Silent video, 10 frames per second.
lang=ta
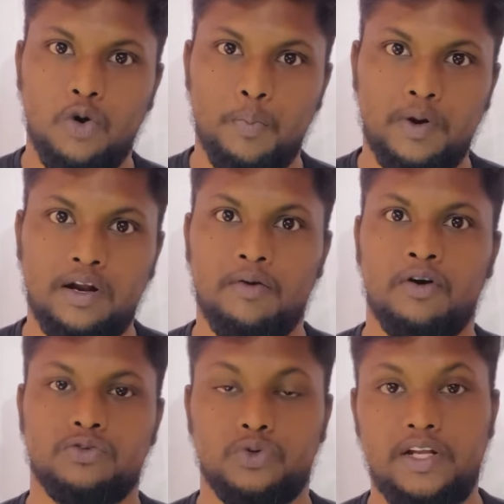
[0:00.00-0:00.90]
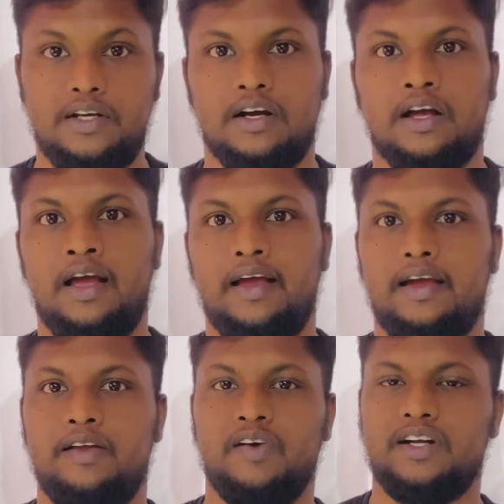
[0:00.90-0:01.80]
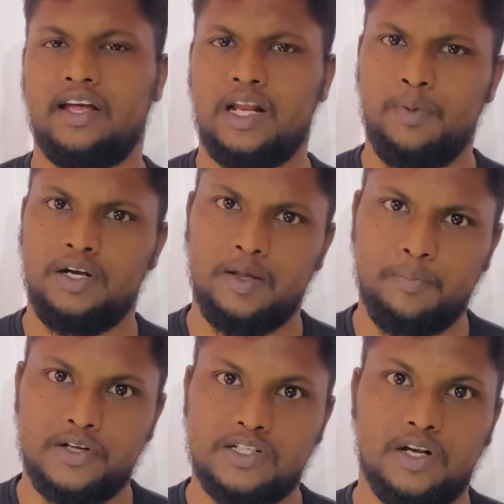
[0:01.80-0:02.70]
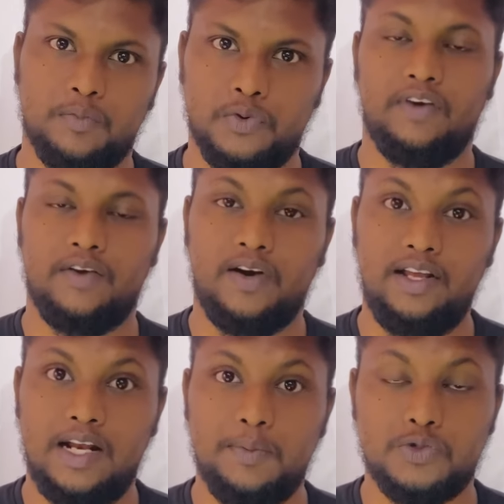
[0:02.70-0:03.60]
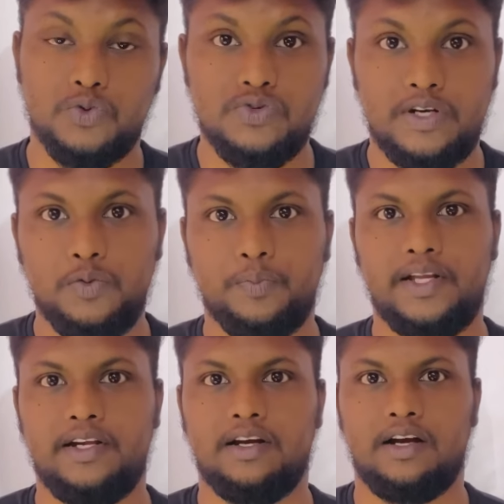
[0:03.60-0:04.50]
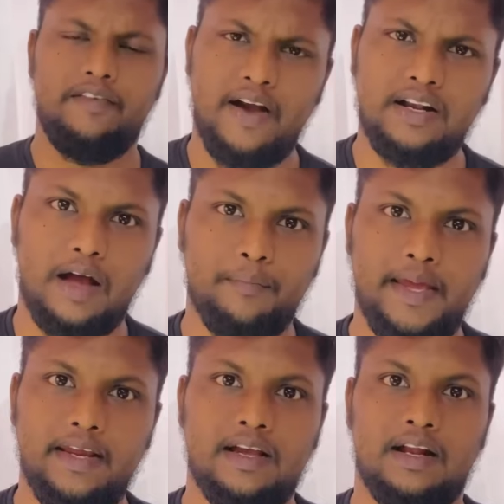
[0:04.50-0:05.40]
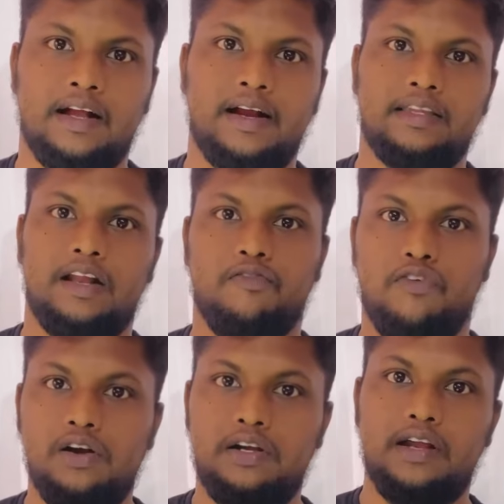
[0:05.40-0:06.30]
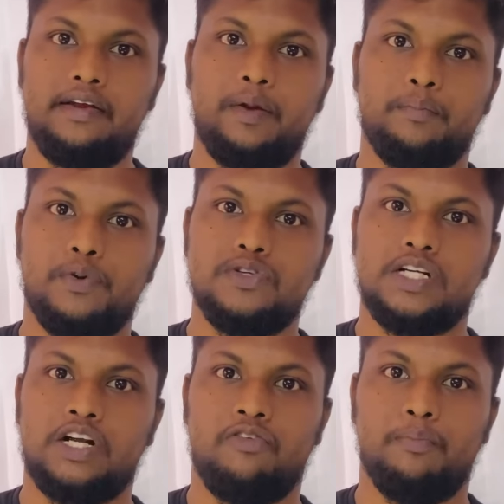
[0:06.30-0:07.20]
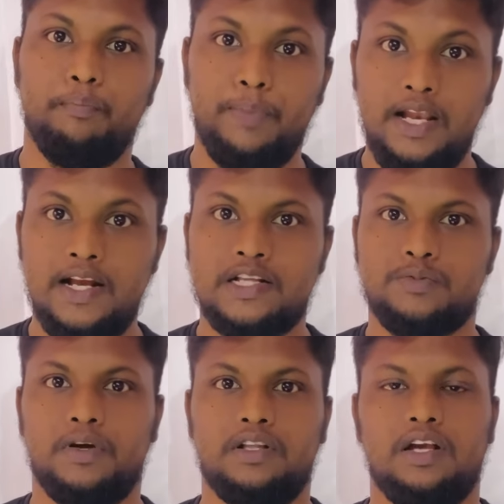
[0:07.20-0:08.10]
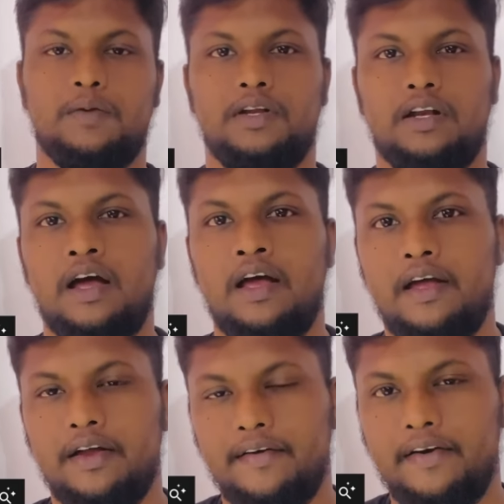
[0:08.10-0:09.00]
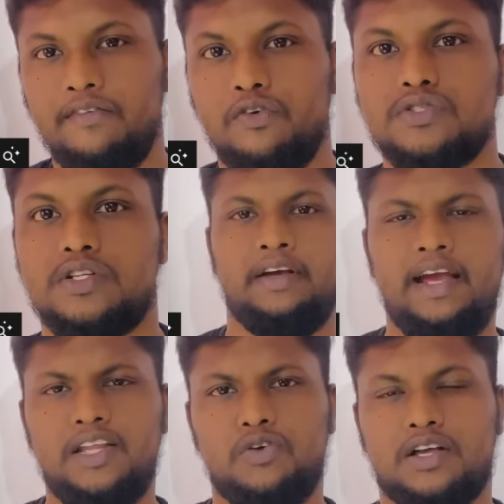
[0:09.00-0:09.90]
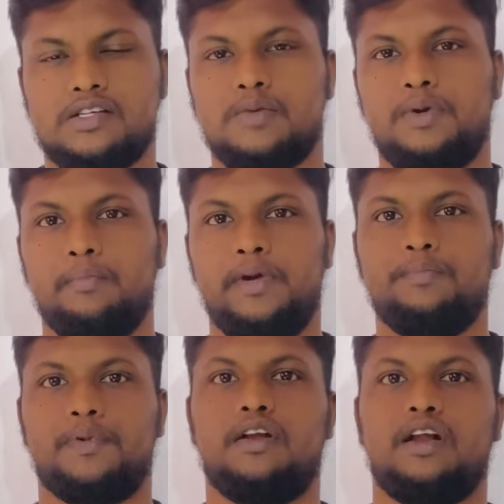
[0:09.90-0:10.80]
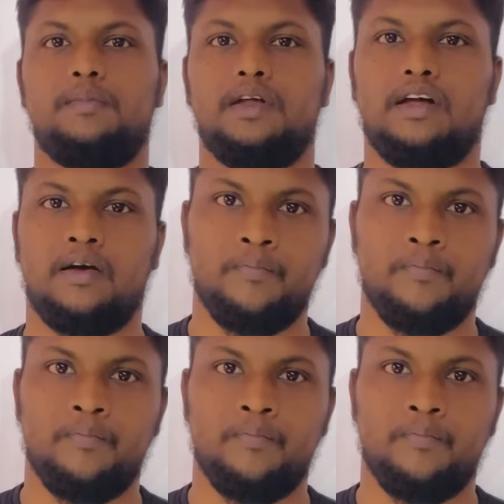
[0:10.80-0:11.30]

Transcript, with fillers: ஓப்பனாக சொல்லியிருக்காங்க இன்ஃபேக்ட் நிறைய பேர் டிப்ரெஷனில் போய் வேறு வழியெல்லாம் சூசைடும் பண்ணியிருக்காங்க இன்ஃபேக்ட் அமெரிக்காவில் கிட்டத்தட்ட ஃபார்ட்டி நைன் பர்சன்ட் ஆஃப் பில்லியன்ஸ் பார்த்தீங்க அப்படின்னா டிவோர்ஸ்டு ஏன் அவ்வளோ கஷ்டப்பட்டு மீன் பண்ணுறேன் அப்படின்னா